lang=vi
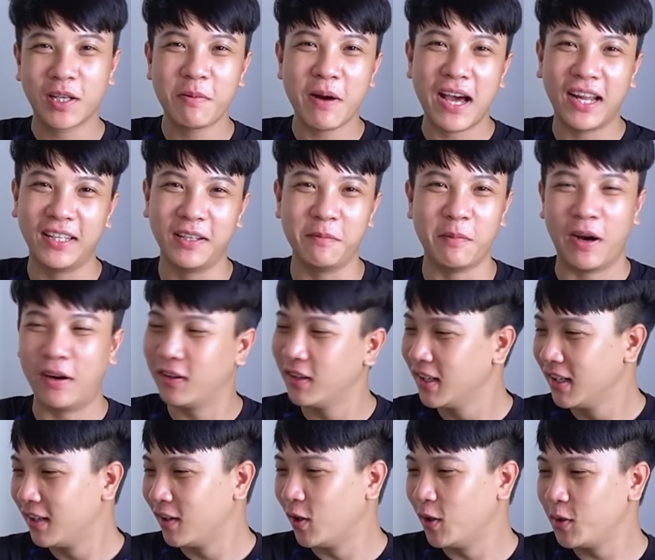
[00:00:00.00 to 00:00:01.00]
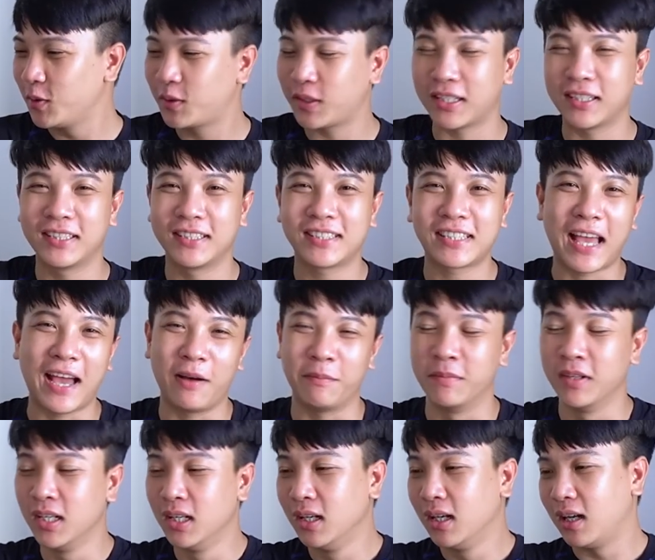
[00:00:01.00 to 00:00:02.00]
các bạn lại bảo ôi thằng này xàm
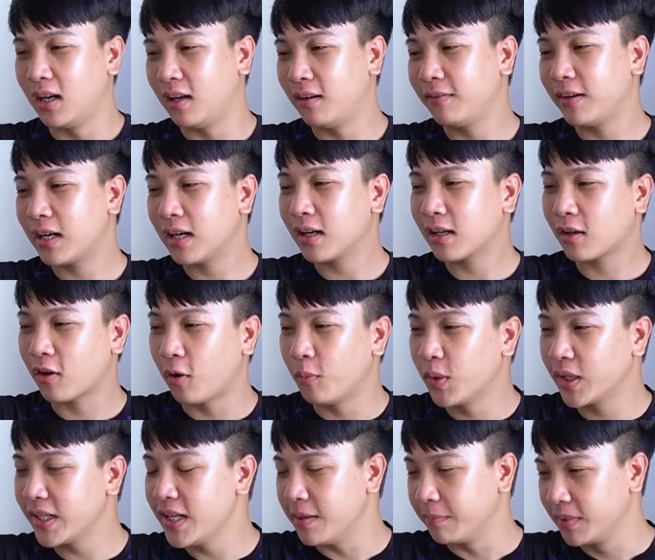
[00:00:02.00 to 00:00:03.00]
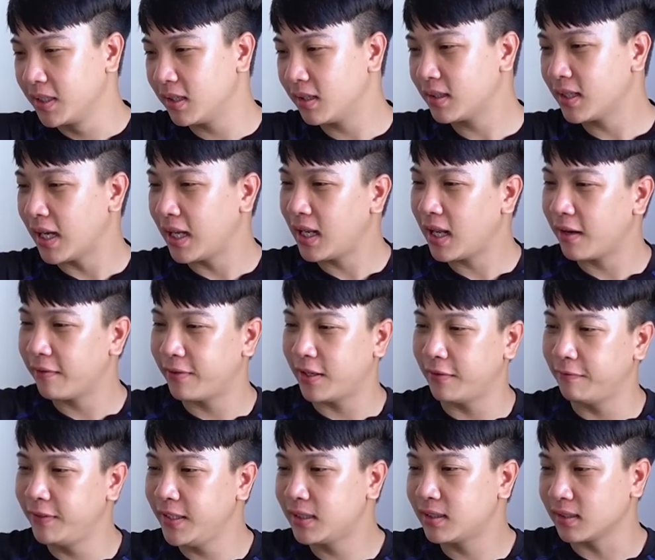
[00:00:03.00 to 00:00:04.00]
À, và có một cái điểm nữa đấy là
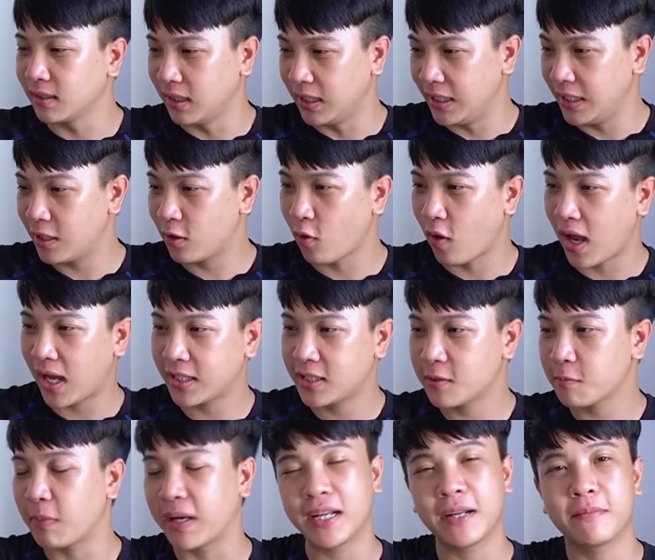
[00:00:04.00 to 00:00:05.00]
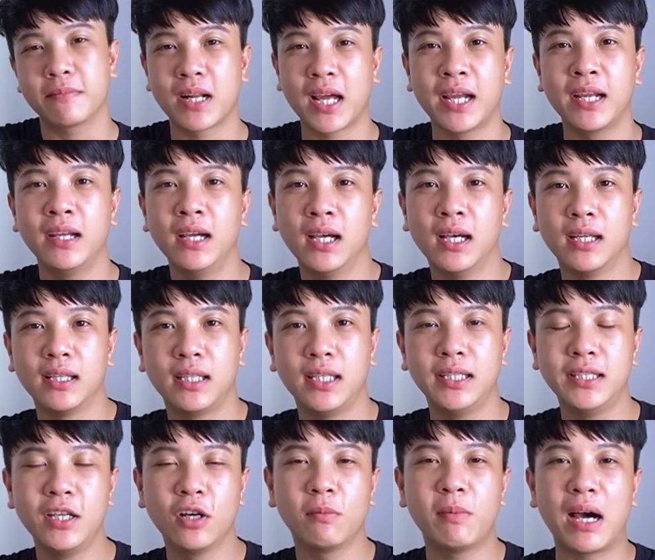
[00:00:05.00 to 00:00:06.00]
về vi xử lý của hai chiếc máy năm nay
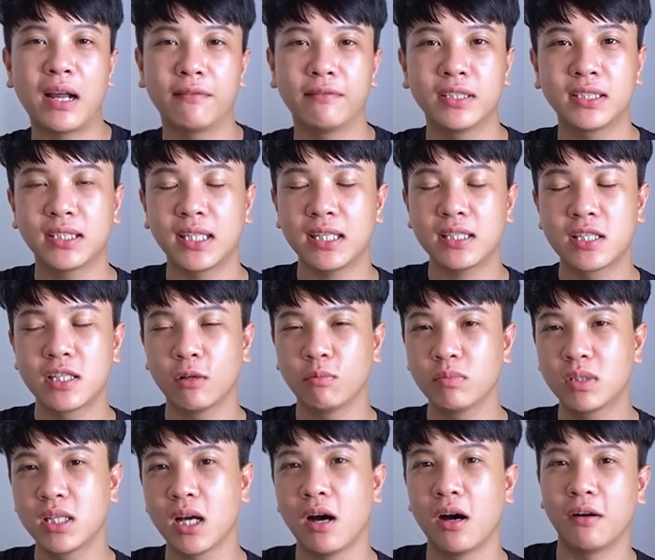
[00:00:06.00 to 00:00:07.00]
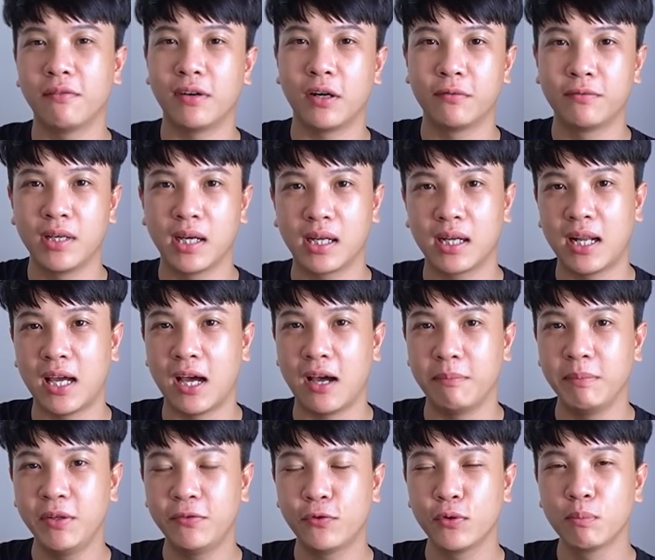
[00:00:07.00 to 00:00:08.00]
thì nhiều bạn vẫn sẽ trông chờ vào việc là
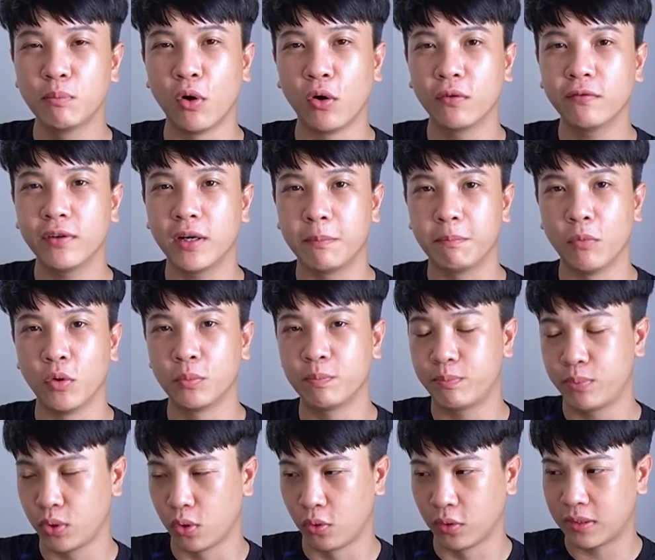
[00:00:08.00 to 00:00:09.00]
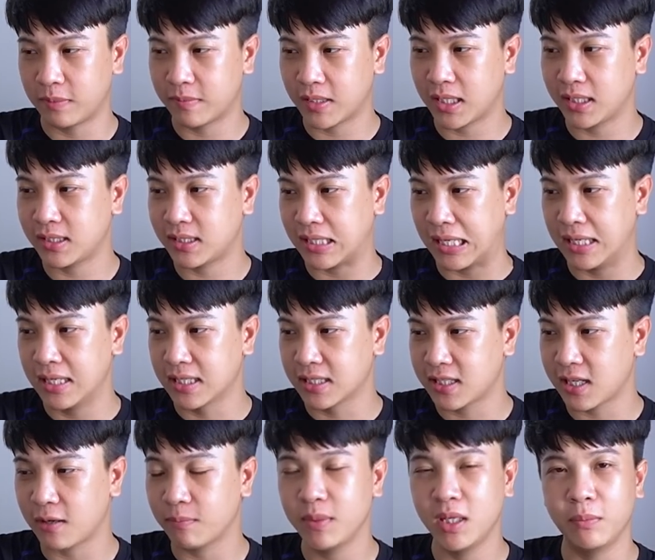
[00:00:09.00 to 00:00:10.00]
Biphone 4 và 4 Pro năm nay sẽ được
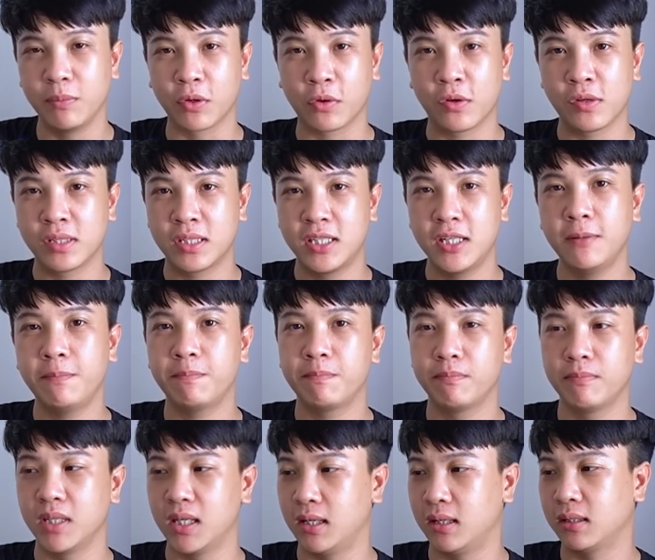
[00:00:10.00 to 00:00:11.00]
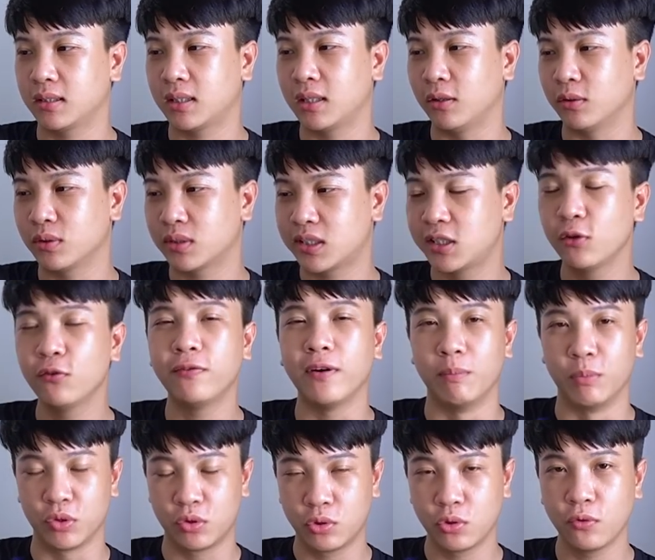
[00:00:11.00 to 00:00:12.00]
trang bị một con chip à, kiểu siêu
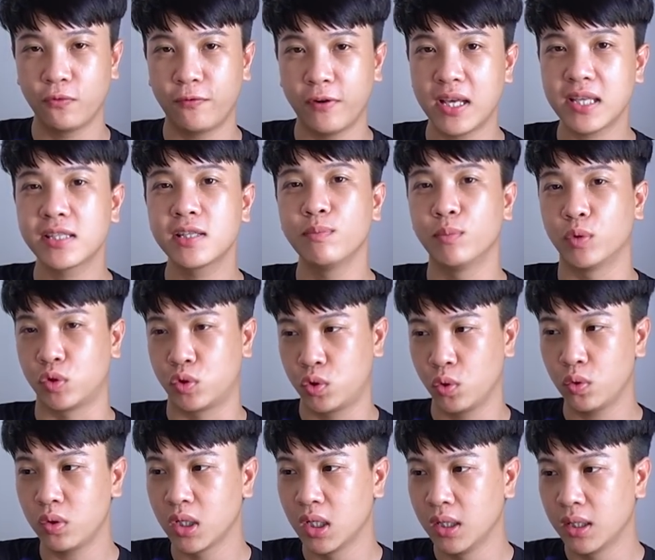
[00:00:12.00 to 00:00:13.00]
phẩm một chút, flagship một chút,